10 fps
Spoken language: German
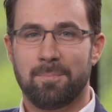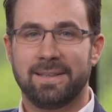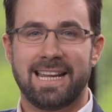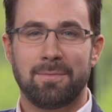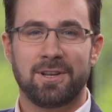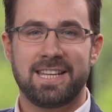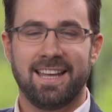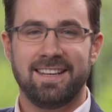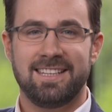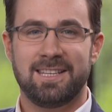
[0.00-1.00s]
Meine Damen und
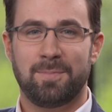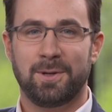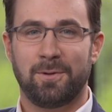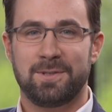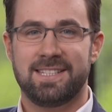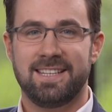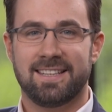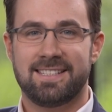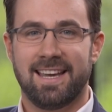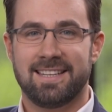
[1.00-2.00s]
Herren, ich begrüße Sie
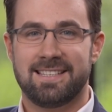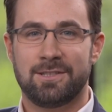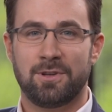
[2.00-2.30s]
ganz herzlich